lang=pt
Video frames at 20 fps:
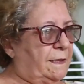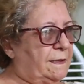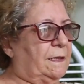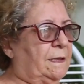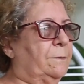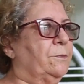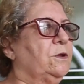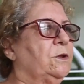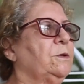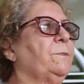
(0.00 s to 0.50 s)
É
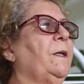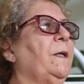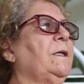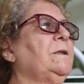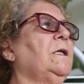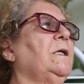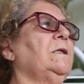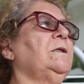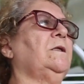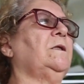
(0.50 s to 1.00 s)
sempre uma
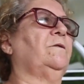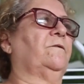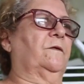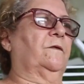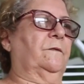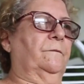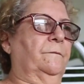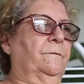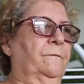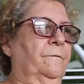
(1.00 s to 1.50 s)

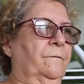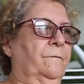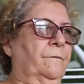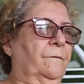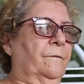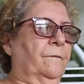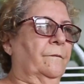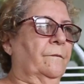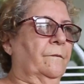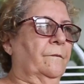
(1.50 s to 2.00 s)
expectativa.
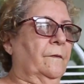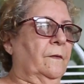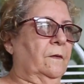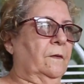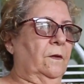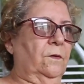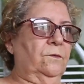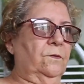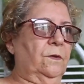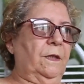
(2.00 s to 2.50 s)
Eu